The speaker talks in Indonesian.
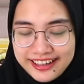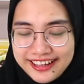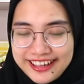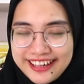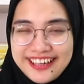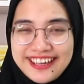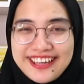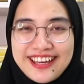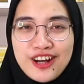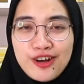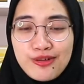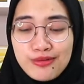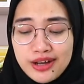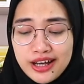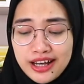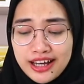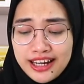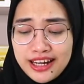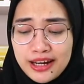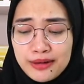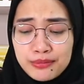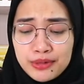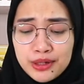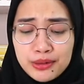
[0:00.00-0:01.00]
kayaknya aku
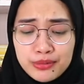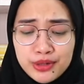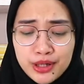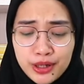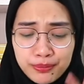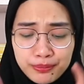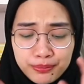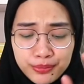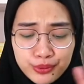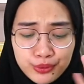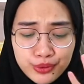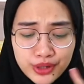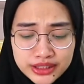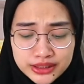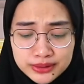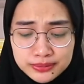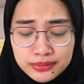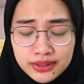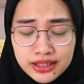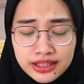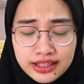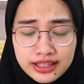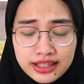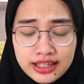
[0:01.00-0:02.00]
bakalan bener-bener puas
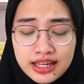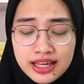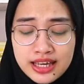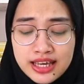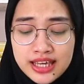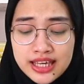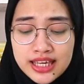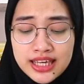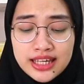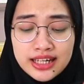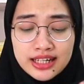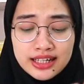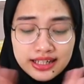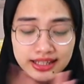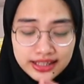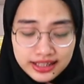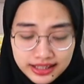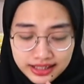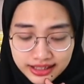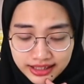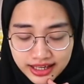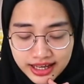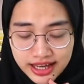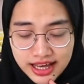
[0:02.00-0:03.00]
beli
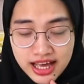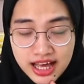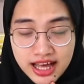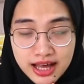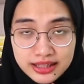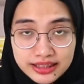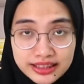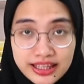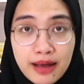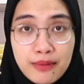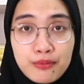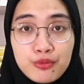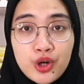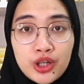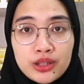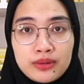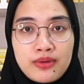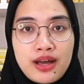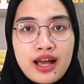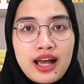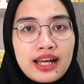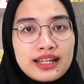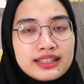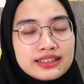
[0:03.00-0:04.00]
ini tak buat
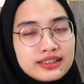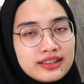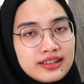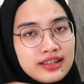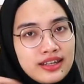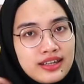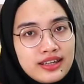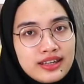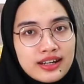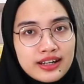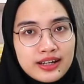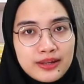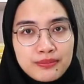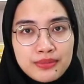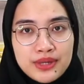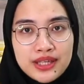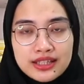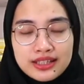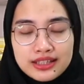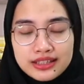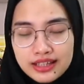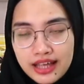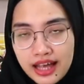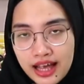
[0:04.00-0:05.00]
makan sendiri
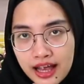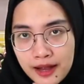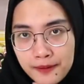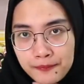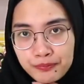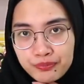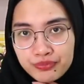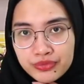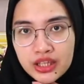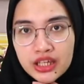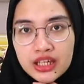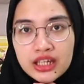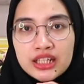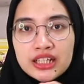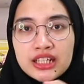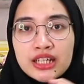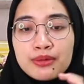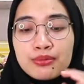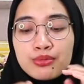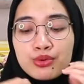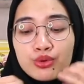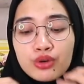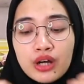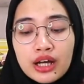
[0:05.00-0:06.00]
bisa
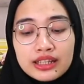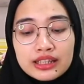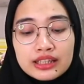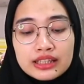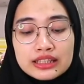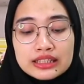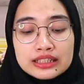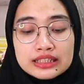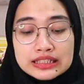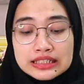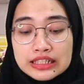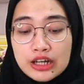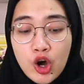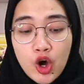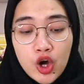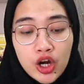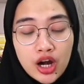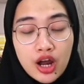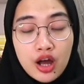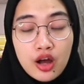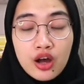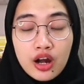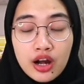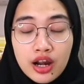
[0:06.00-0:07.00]
dibuat ke
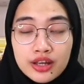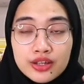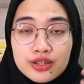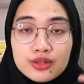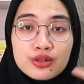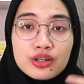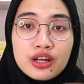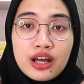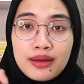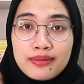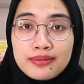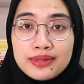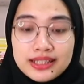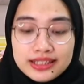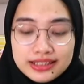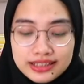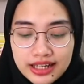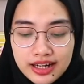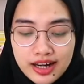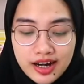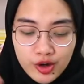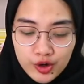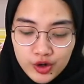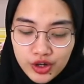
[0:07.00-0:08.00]
orang-orang juga bisa
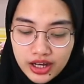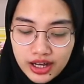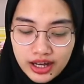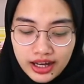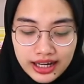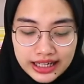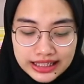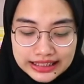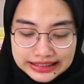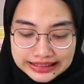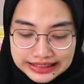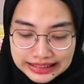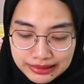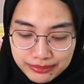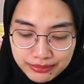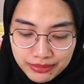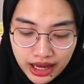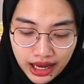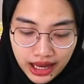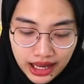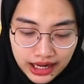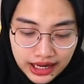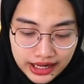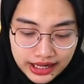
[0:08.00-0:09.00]
dan aku nggak ngerti
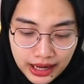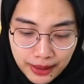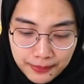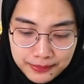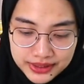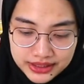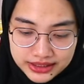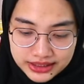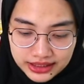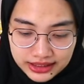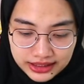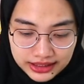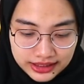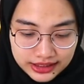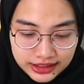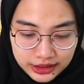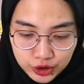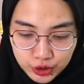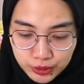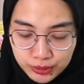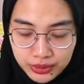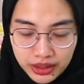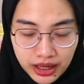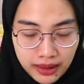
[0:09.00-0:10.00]
bakalan habisin ini
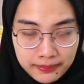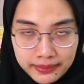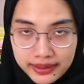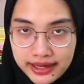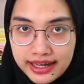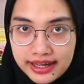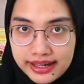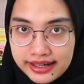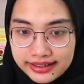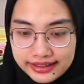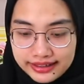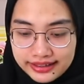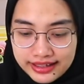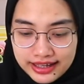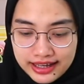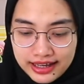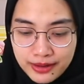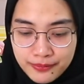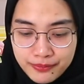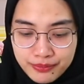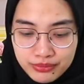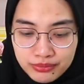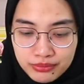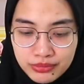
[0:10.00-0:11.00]
tuh berapa hari ya
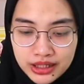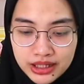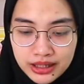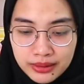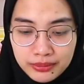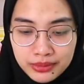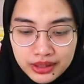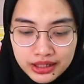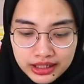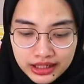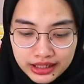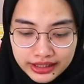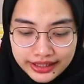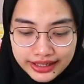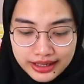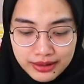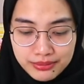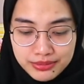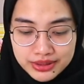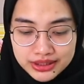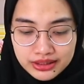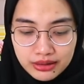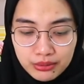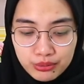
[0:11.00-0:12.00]
bener-bener kayaknya
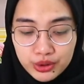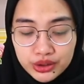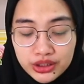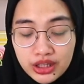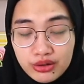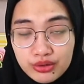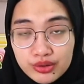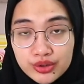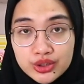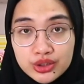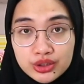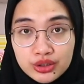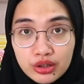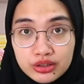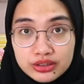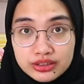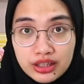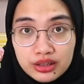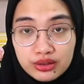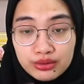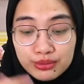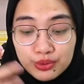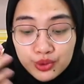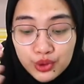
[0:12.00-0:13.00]
bisa buat aku stok
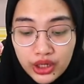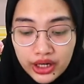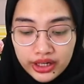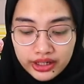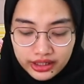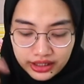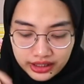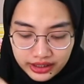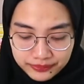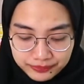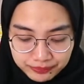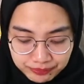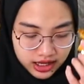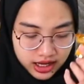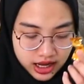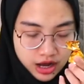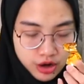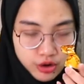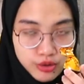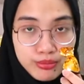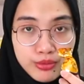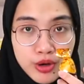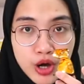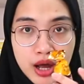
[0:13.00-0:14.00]
satu bulan deh
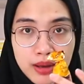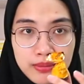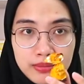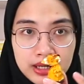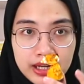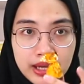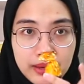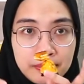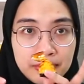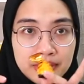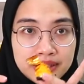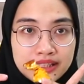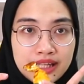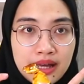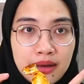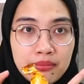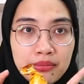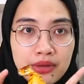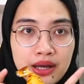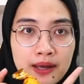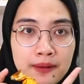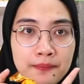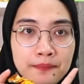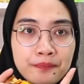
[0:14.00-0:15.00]
aku mau ambil yang
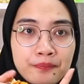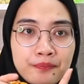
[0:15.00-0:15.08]
pertama